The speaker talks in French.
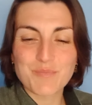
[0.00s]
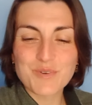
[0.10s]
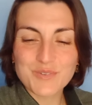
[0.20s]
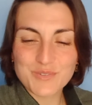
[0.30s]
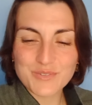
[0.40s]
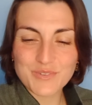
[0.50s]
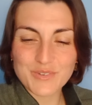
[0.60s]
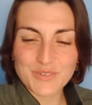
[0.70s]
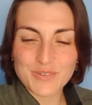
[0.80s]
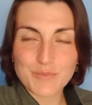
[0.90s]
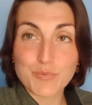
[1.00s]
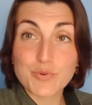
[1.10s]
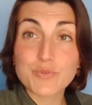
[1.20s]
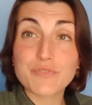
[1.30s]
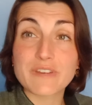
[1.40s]
beaucoup, de,
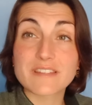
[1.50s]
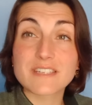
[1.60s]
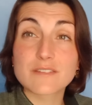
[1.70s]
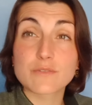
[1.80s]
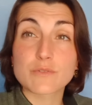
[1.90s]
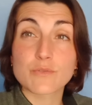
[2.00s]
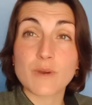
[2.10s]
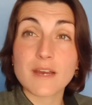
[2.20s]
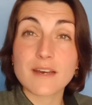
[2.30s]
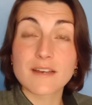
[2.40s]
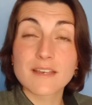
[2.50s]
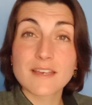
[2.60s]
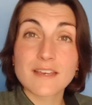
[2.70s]
beaucoup de fatigue ce soir.